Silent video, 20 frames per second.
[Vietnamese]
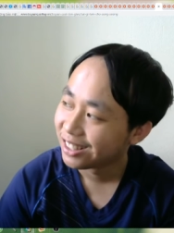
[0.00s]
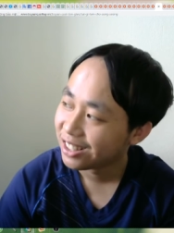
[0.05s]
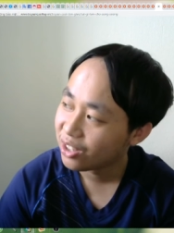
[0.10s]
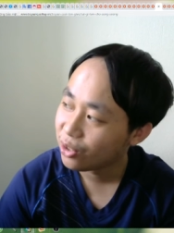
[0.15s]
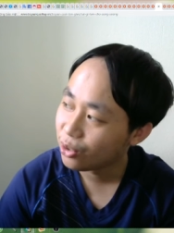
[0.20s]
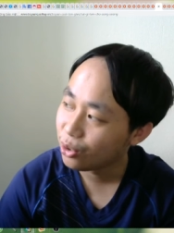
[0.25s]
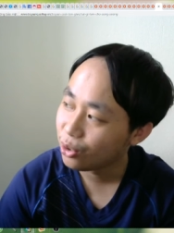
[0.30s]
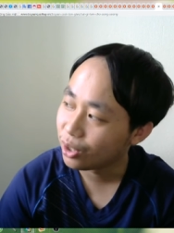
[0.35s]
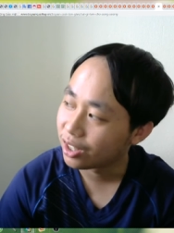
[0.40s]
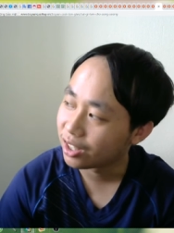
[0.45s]

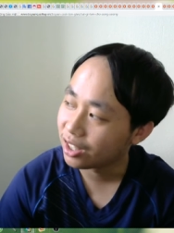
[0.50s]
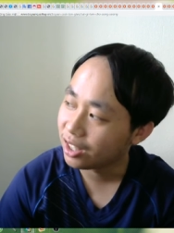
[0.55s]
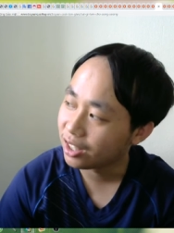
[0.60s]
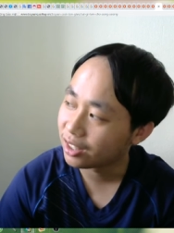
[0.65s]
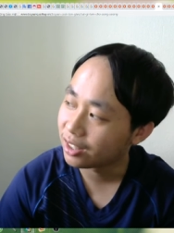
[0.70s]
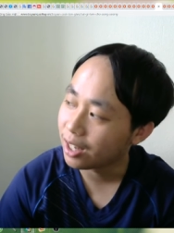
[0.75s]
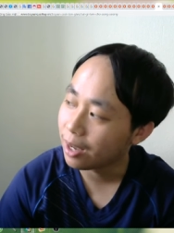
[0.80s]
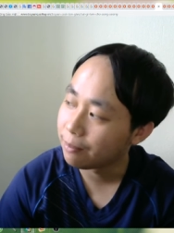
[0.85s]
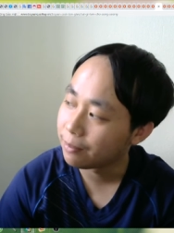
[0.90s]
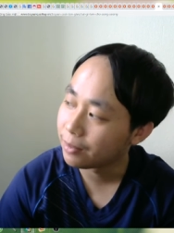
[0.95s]
câu chuyện rất là
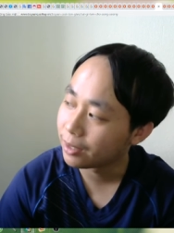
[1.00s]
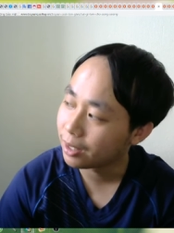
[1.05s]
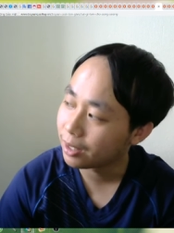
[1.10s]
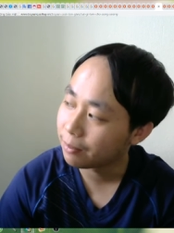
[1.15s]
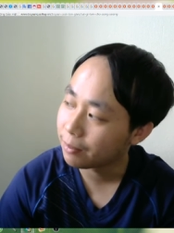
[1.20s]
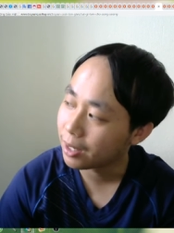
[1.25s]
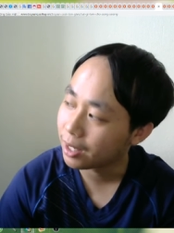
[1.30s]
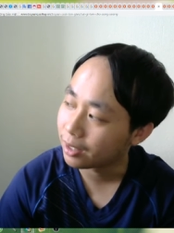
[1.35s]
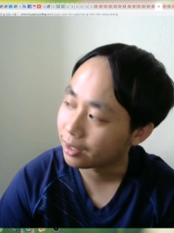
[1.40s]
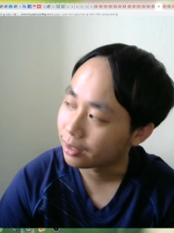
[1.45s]
thâm đấy
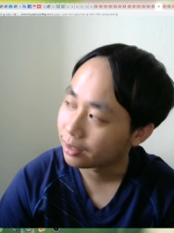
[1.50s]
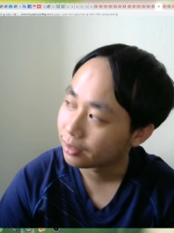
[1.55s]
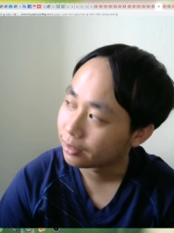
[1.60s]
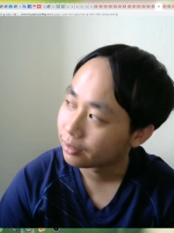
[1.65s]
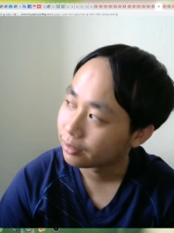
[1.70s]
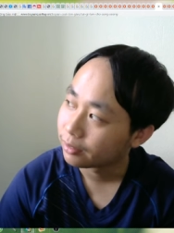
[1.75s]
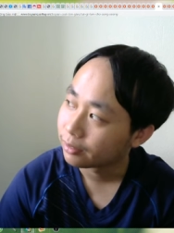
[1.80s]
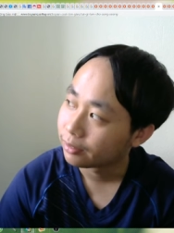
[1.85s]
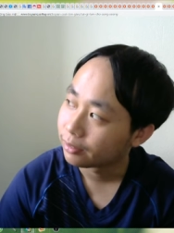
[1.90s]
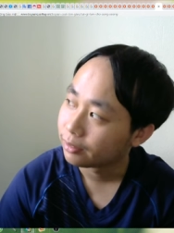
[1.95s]
các bạn
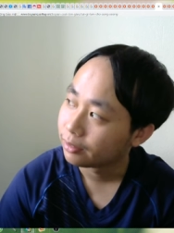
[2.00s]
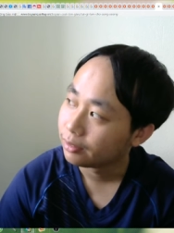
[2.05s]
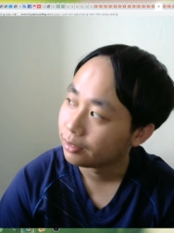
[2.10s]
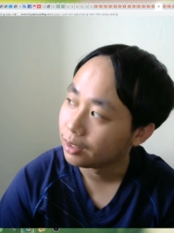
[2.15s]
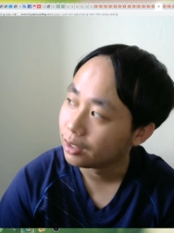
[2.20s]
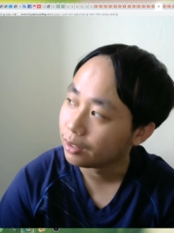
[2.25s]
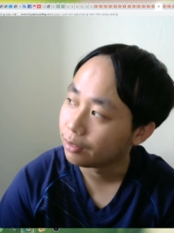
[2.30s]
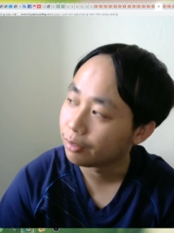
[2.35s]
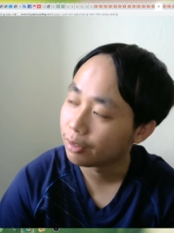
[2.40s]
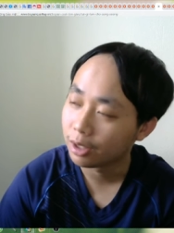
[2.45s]

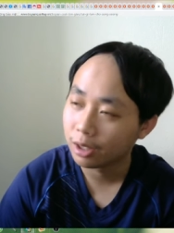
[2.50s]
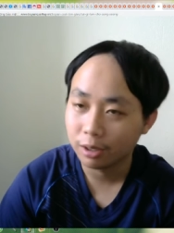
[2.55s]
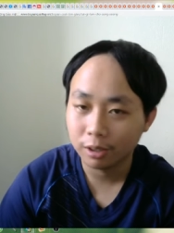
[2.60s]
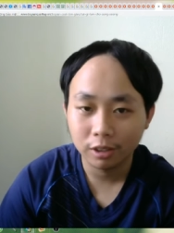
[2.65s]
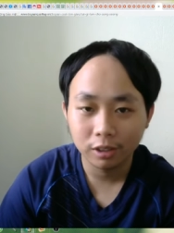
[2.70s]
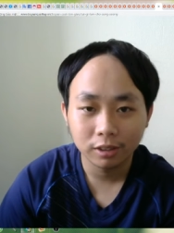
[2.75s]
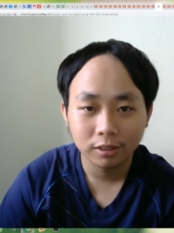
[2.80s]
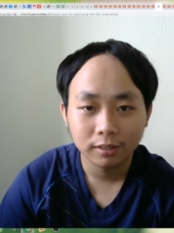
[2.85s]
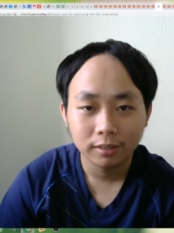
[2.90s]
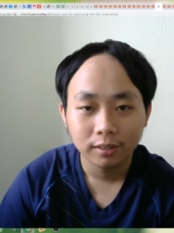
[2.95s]
bởi
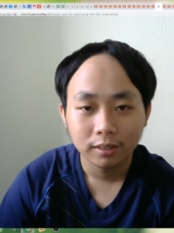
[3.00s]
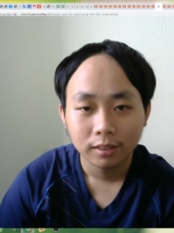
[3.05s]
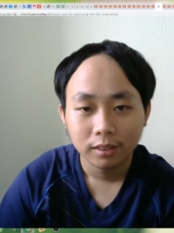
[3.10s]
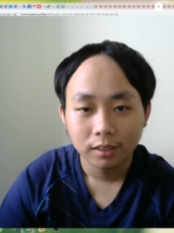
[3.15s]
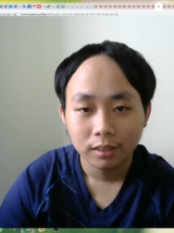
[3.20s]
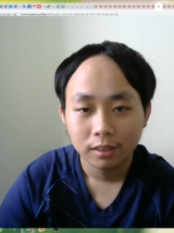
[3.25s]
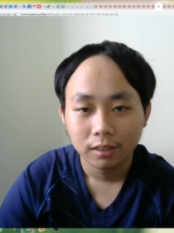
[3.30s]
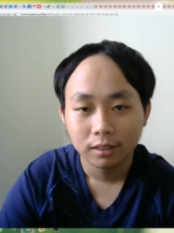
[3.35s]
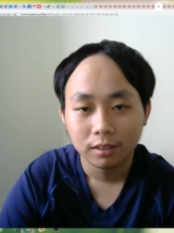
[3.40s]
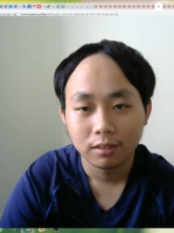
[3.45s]
vì
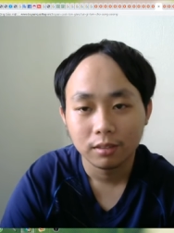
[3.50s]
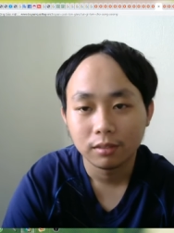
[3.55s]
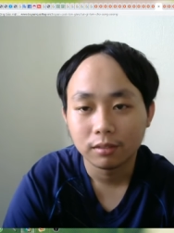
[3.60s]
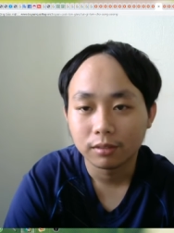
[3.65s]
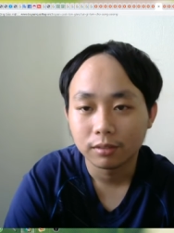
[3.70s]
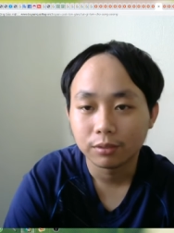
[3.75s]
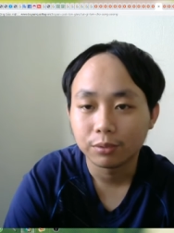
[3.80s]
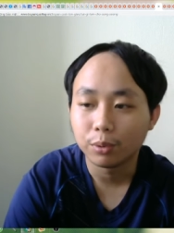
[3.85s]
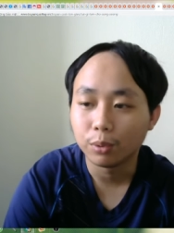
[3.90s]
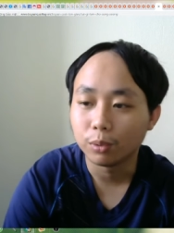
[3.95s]

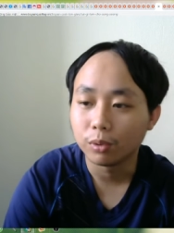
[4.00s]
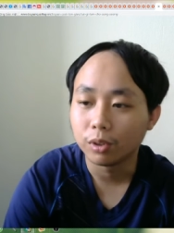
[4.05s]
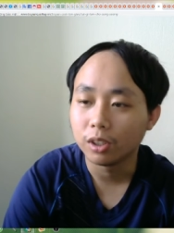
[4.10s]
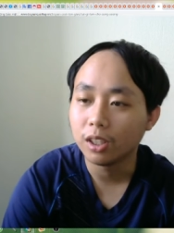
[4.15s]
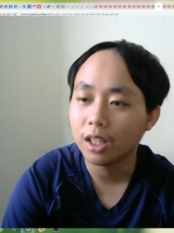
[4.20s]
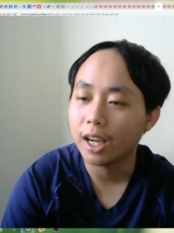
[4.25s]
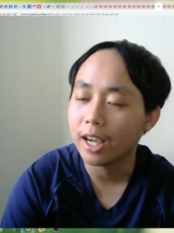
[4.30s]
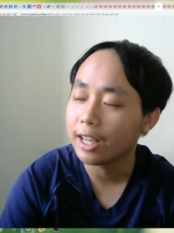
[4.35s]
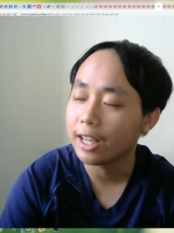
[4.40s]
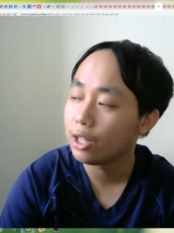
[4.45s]
phụ
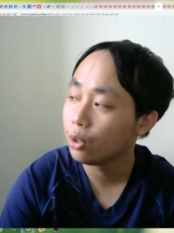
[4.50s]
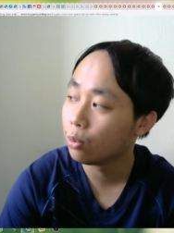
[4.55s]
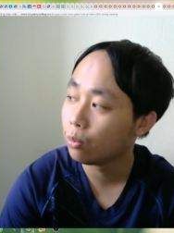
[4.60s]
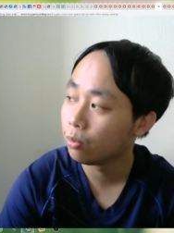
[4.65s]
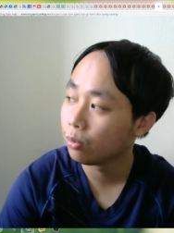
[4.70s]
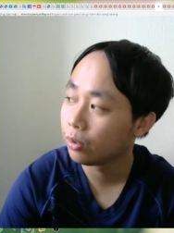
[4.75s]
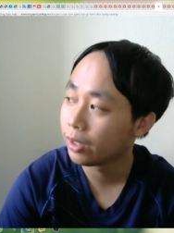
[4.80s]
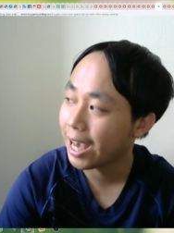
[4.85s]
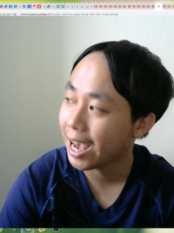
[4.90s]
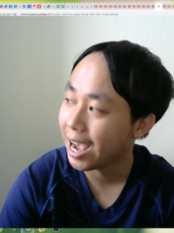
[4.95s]
nữ hay
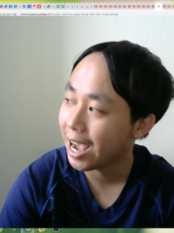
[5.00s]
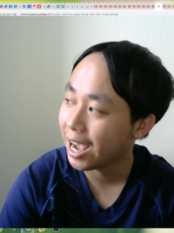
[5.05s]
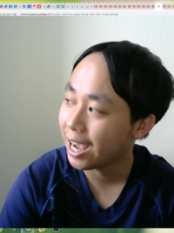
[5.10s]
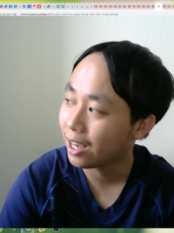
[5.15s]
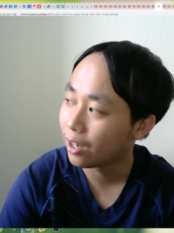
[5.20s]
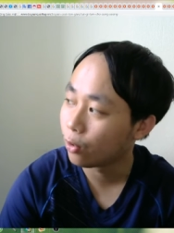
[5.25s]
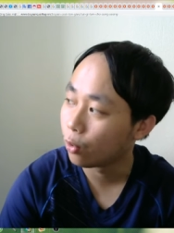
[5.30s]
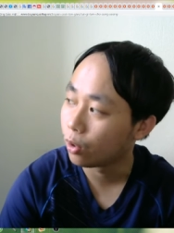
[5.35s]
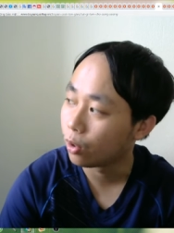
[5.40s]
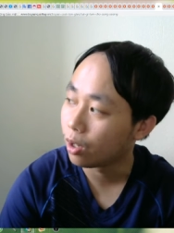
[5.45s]
dùng
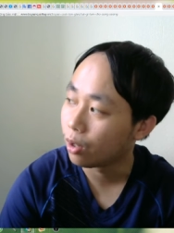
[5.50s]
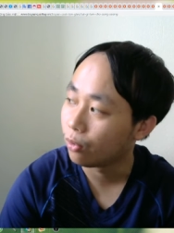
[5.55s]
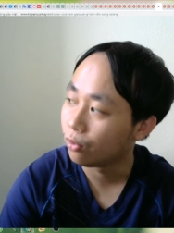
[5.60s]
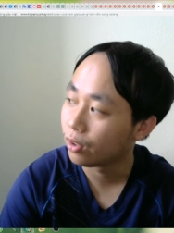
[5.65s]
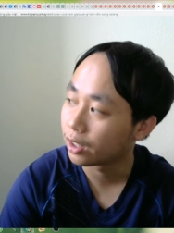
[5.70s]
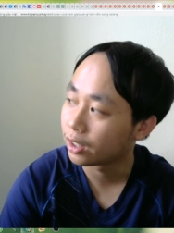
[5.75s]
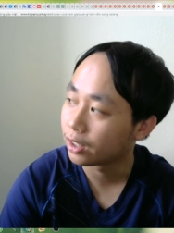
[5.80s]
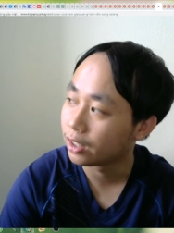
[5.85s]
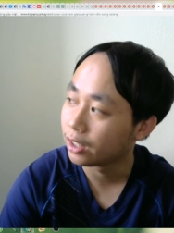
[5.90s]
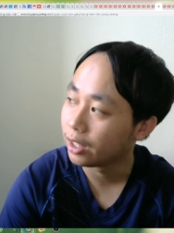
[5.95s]
da của động
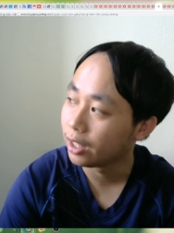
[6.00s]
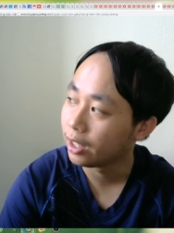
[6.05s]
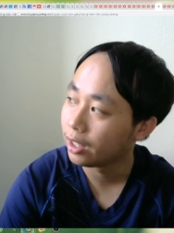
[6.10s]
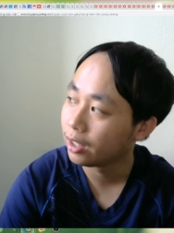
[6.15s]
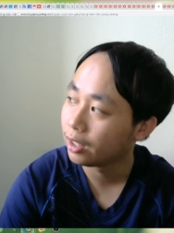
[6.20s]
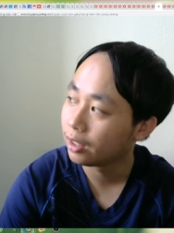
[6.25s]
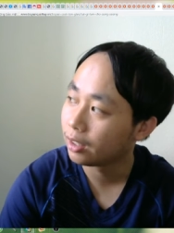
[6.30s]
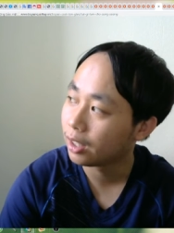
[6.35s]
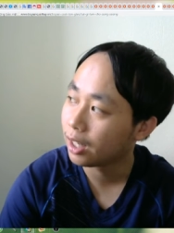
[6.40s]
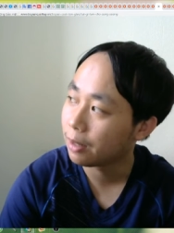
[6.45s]
vật
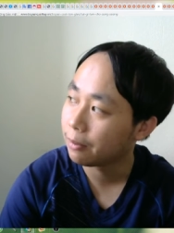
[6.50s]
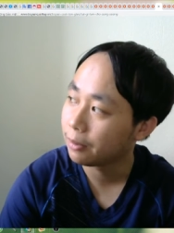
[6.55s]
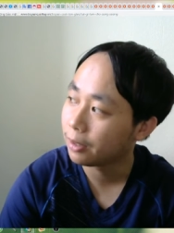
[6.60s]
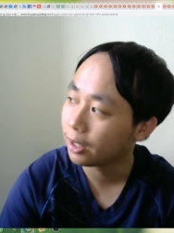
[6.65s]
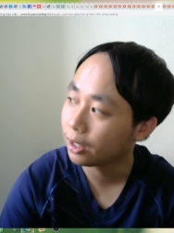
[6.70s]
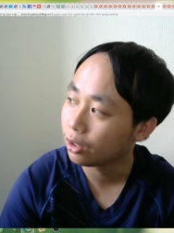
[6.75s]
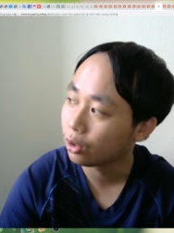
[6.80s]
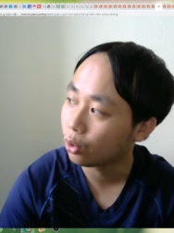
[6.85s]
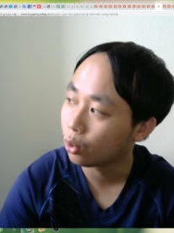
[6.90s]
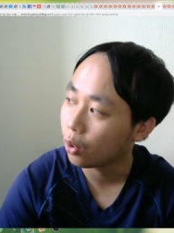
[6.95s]
để làm
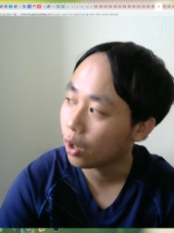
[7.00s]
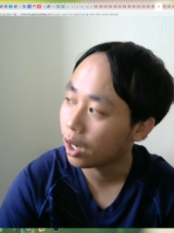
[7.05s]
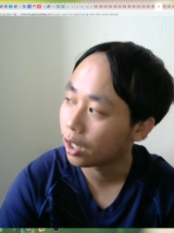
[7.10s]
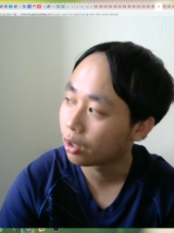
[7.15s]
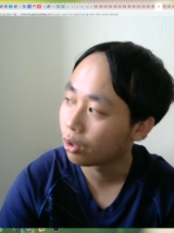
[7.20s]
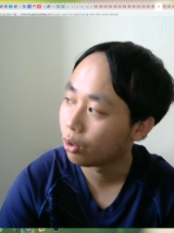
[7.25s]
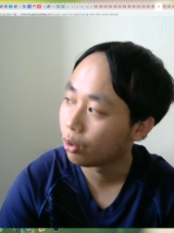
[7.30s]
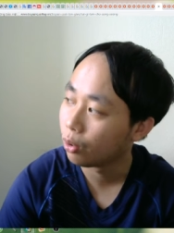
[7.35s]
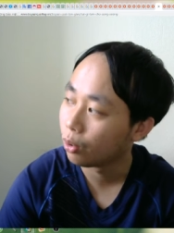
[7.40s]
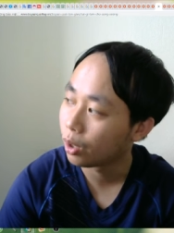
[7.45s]
khăn
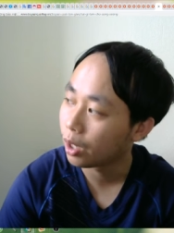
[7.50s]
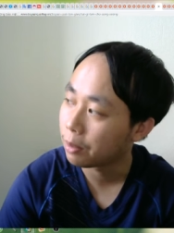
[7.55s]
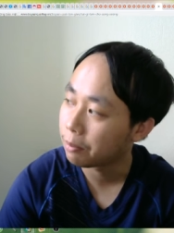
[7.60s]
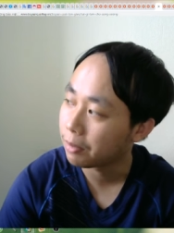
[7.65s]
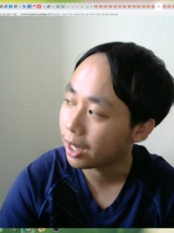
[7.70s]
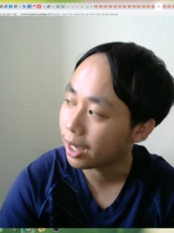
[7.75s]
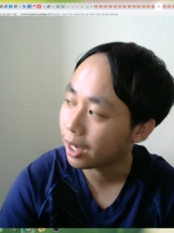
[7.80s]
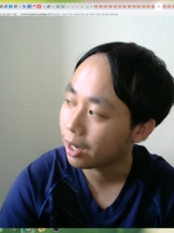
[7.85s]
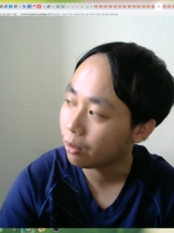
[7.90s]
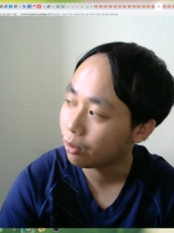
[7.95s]
choàng đồ làm
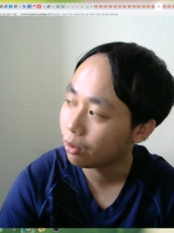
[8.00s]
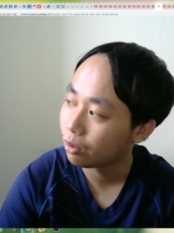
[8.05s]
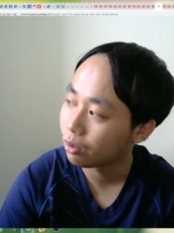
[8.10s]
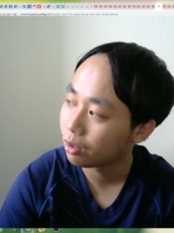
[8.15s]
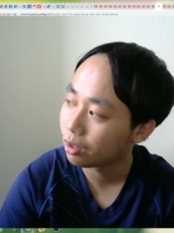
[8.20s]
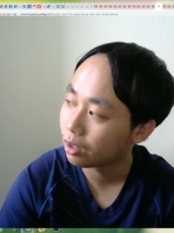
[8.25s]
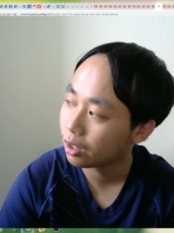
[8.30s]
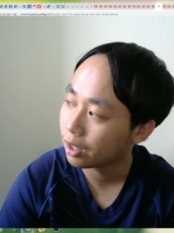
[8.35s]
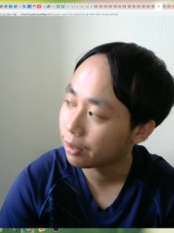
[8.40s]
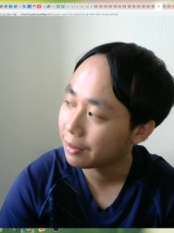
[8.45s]
áo đồ
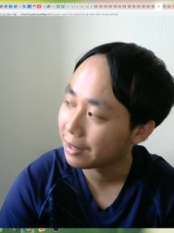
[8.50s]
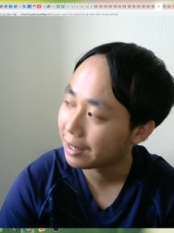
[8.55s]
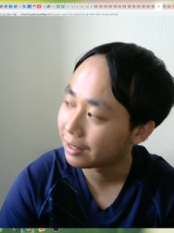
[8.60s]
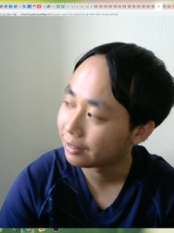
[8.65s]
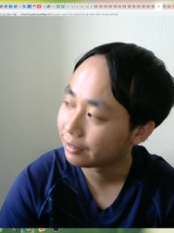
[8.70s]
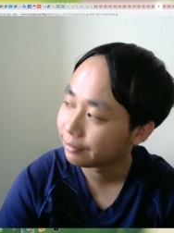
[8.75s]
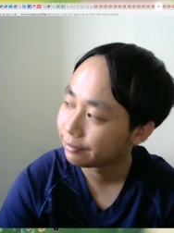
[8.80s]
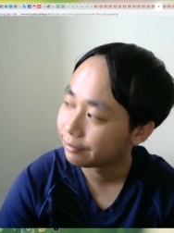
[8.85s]
đó các bạn